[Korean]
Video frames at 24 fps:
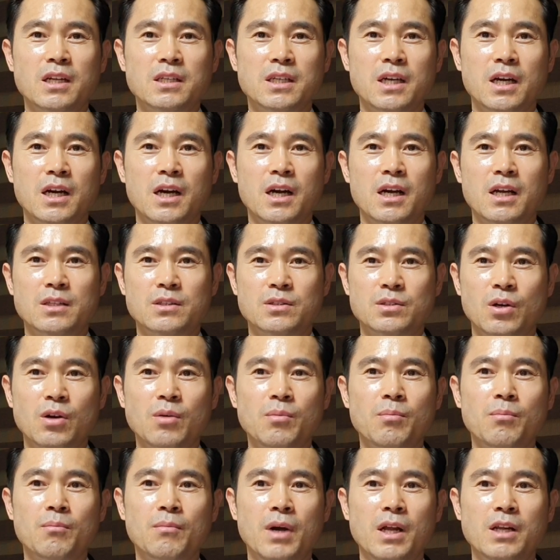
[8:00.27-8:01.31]
하느냐가
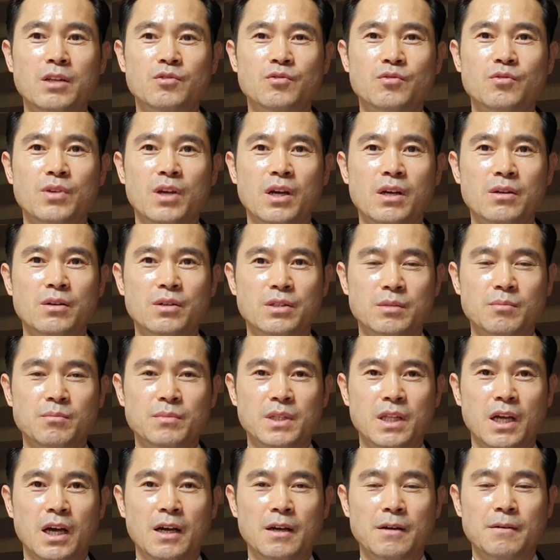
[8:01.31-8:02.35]
정말 중요한
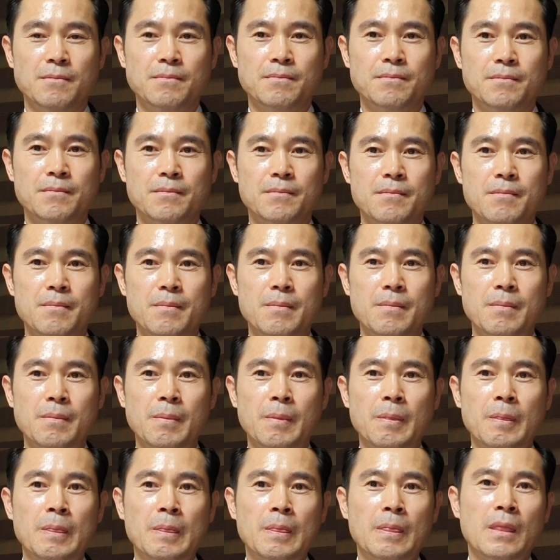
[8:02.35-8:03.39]
것입니다.
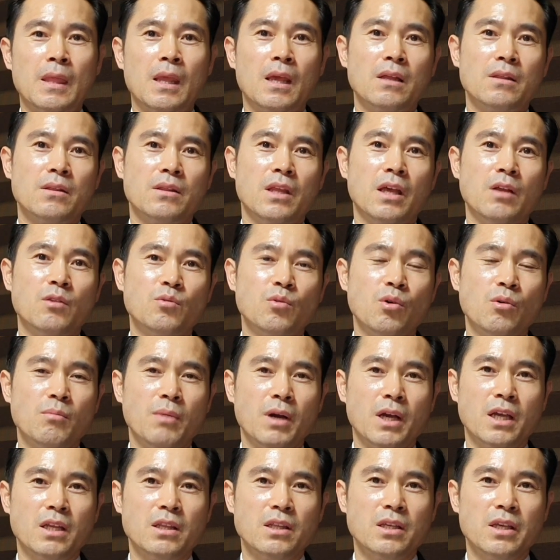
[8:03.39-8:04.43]
네트워크
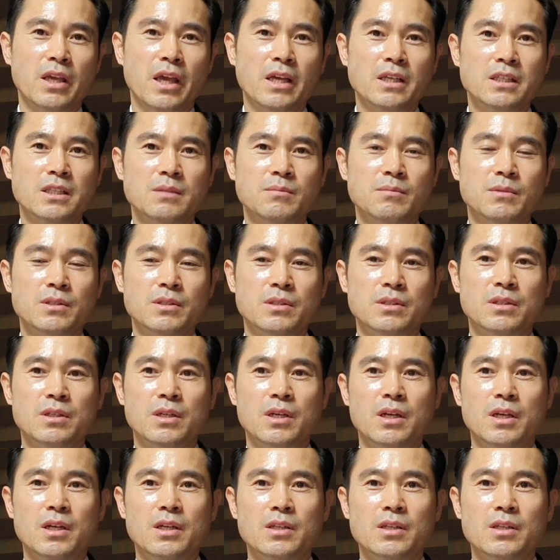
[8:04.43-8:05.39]
마케팅의 핵심은